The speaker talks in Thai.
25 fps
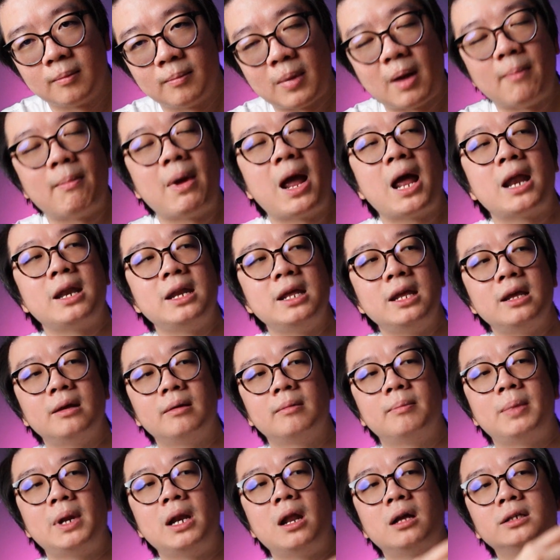ประมาณนี้
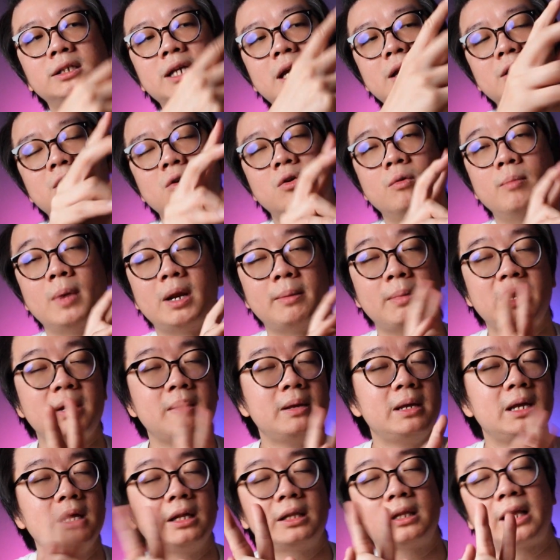ไปลองใช้ดูมันไม่
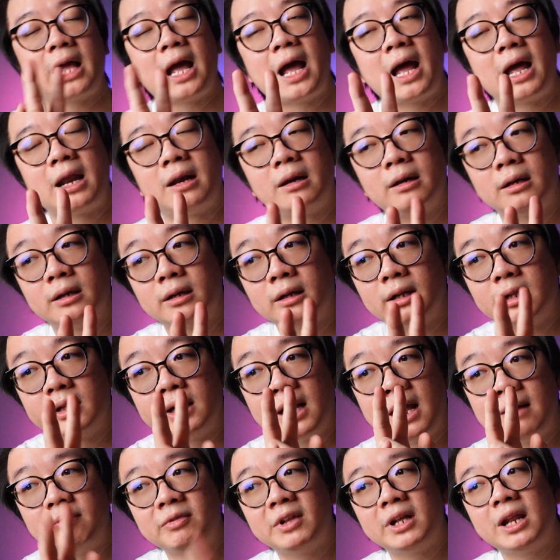มีการเซ
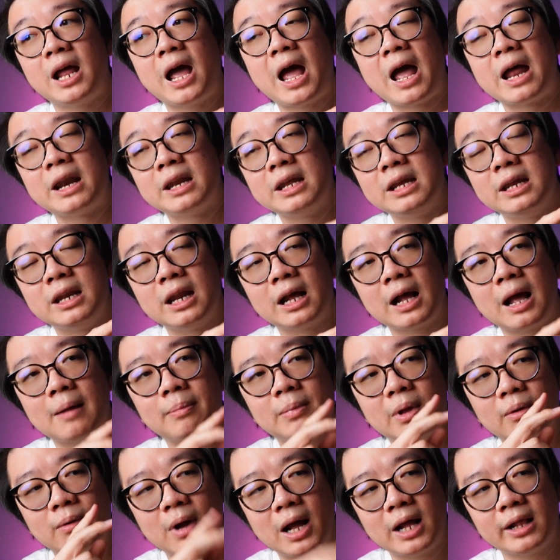ฟสถานีนะครับ
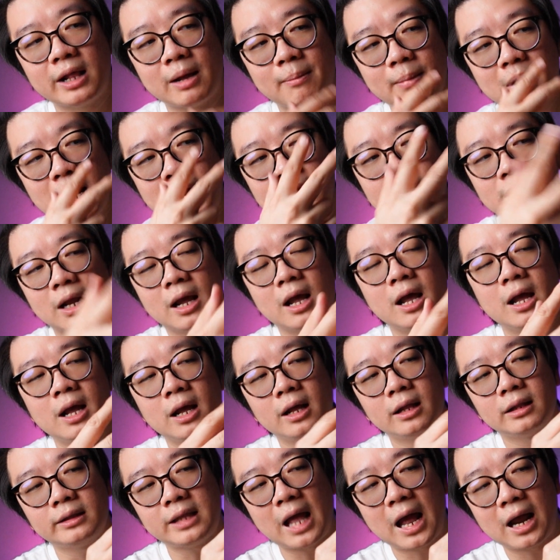แต่ว่าสามารถ
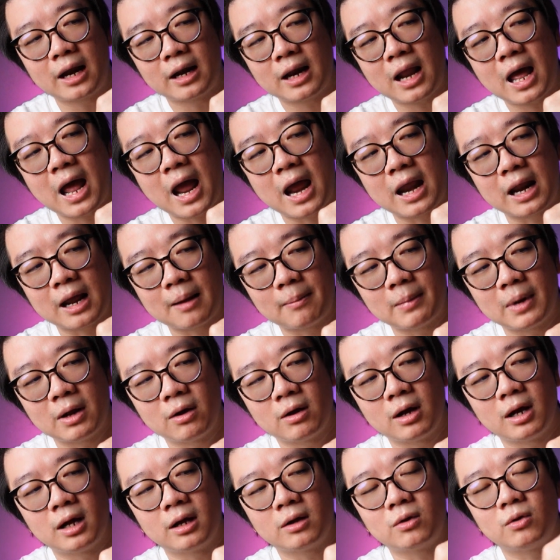ตั้งได้ครับเรา
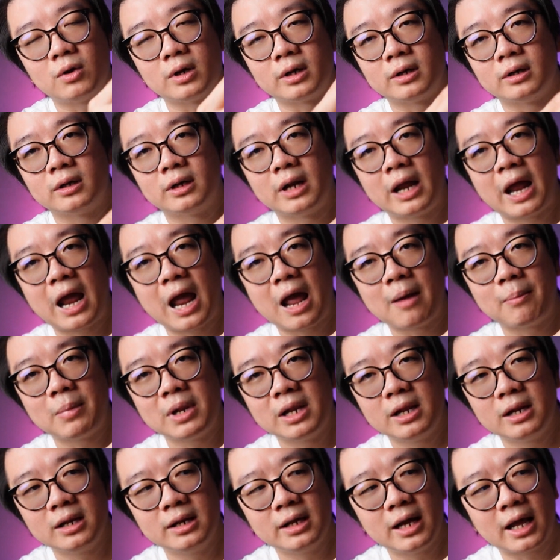ก็กดหาไป
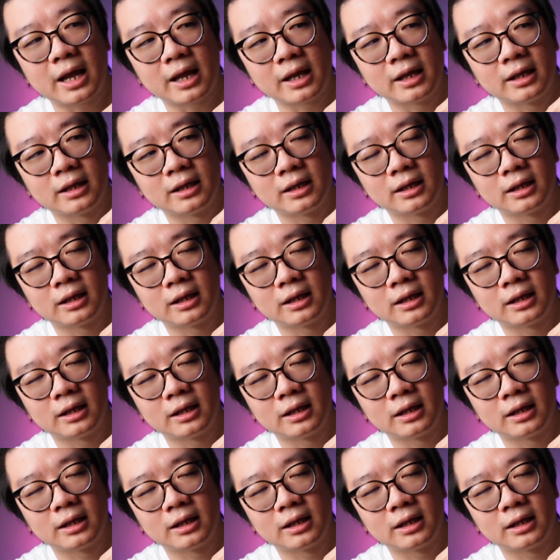เรื่อยๆ